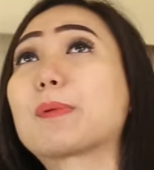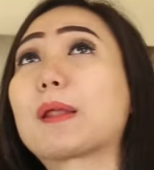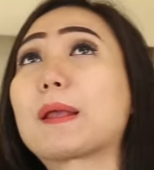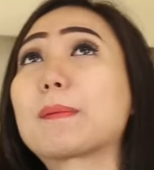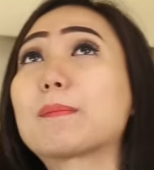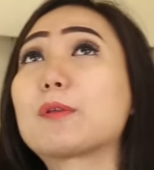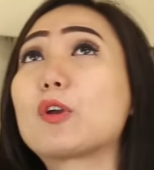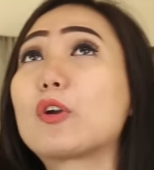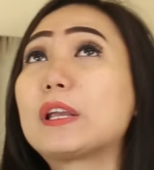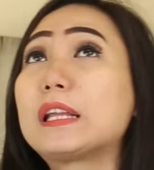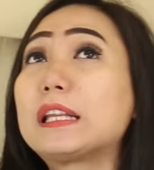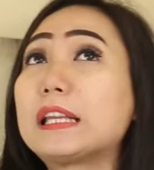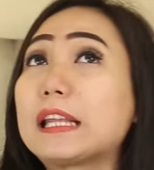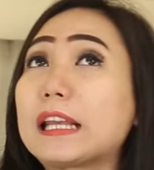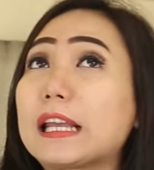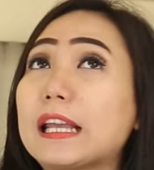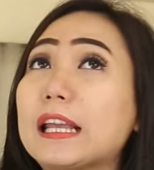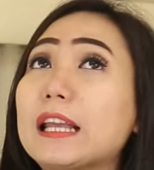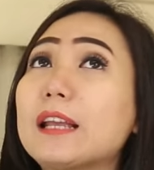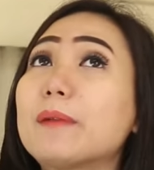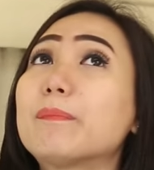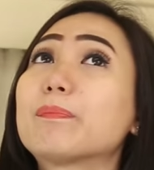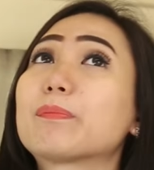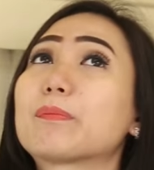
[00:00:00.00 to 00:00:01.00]
S Premio
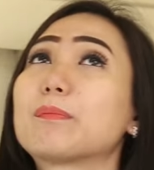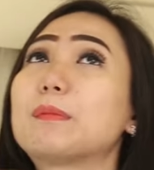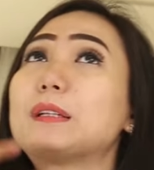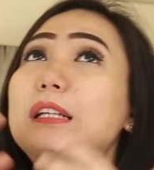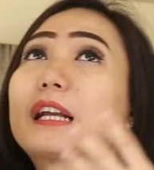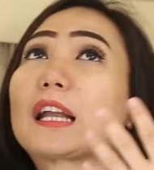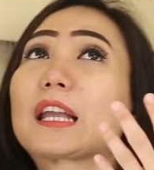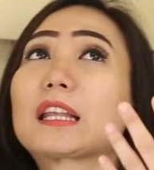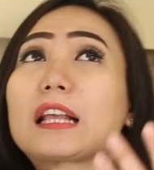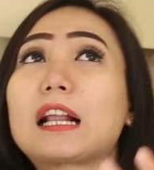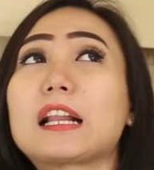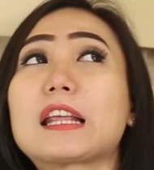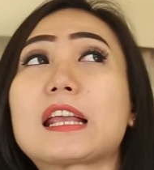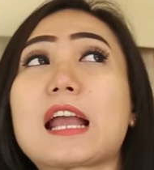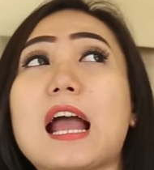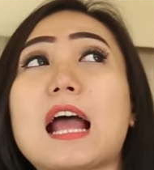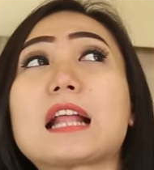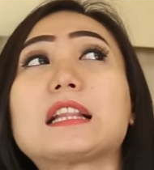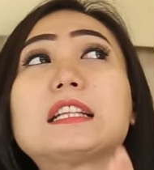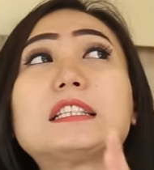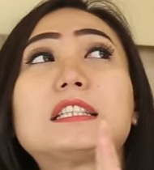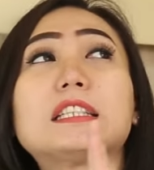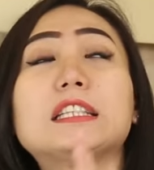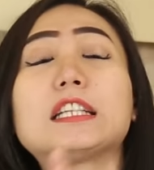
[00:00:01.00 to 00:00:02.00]
ini bisa kita
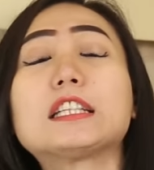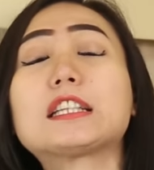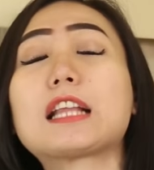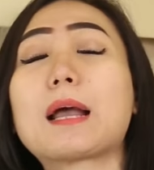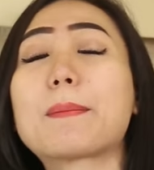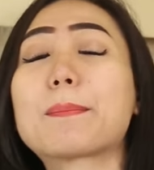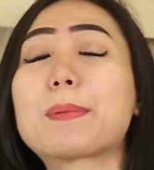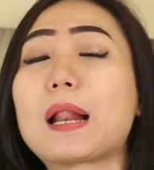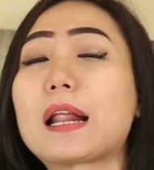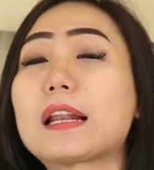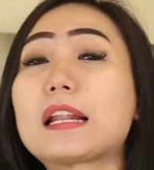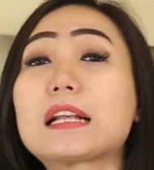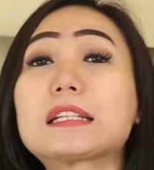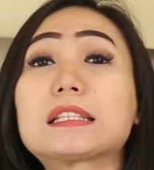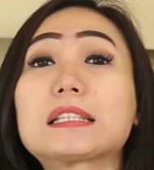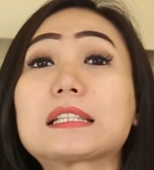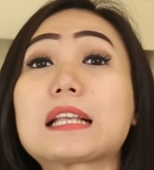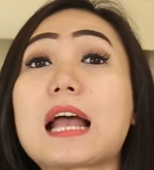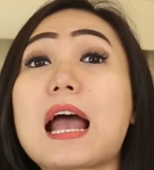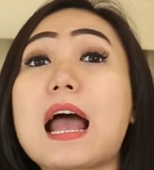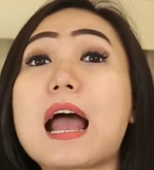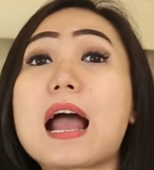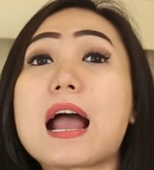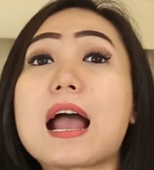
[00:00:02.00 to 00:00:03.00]
lihat di sini tampilannya
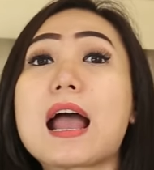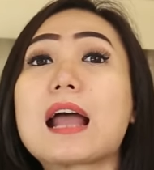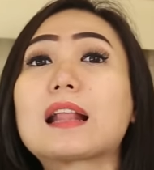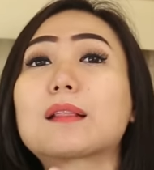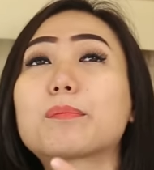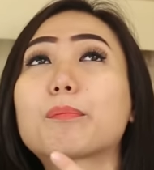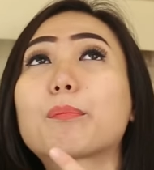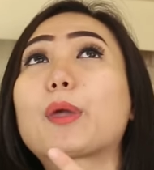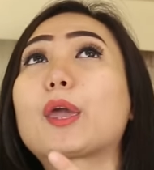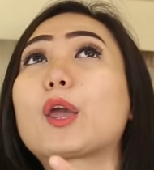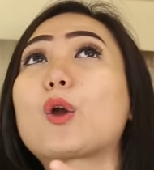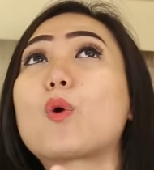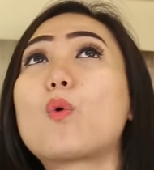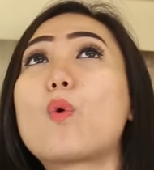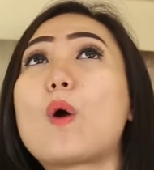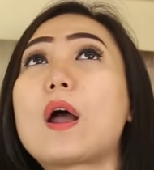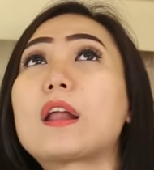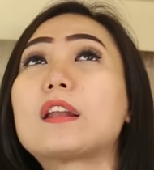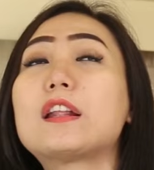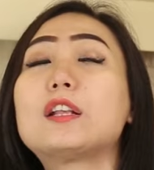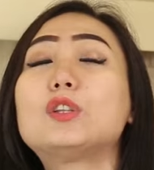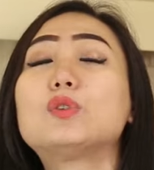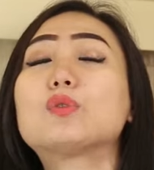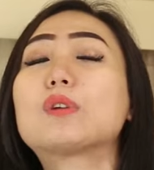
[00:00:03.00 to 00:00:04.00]
sangat
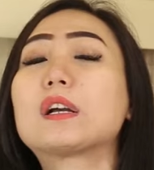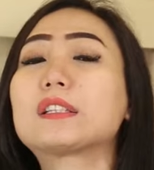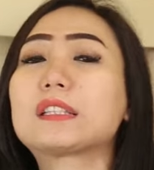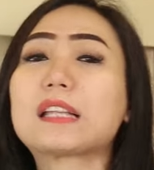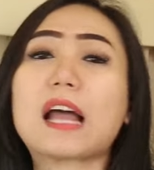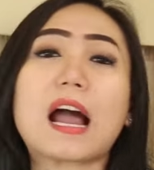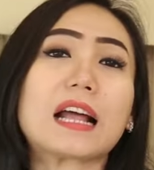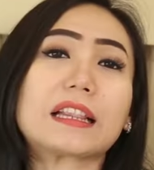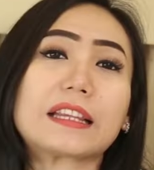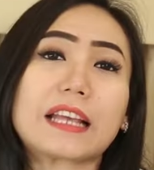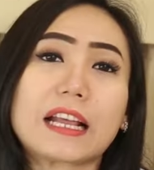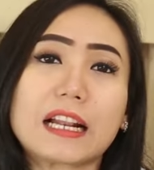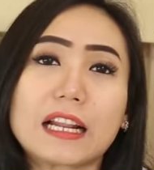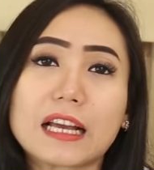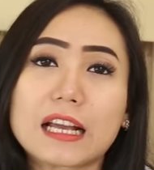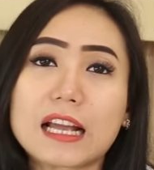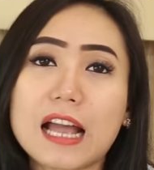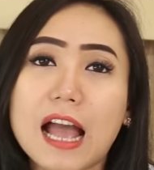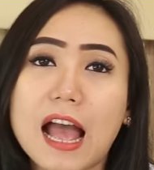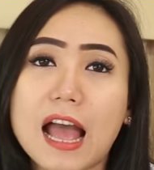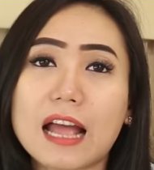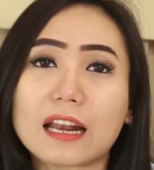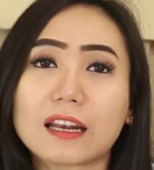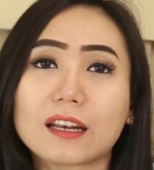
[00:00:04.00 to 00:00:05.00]
mewah dan juga sangat
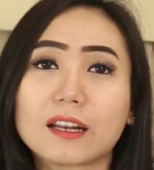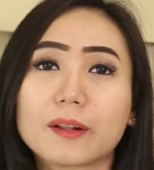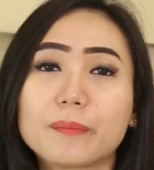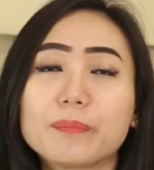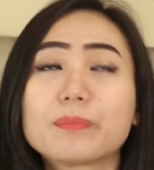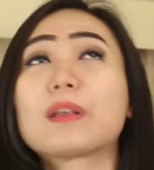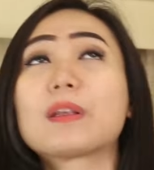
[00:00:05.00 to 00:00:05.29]
elegan.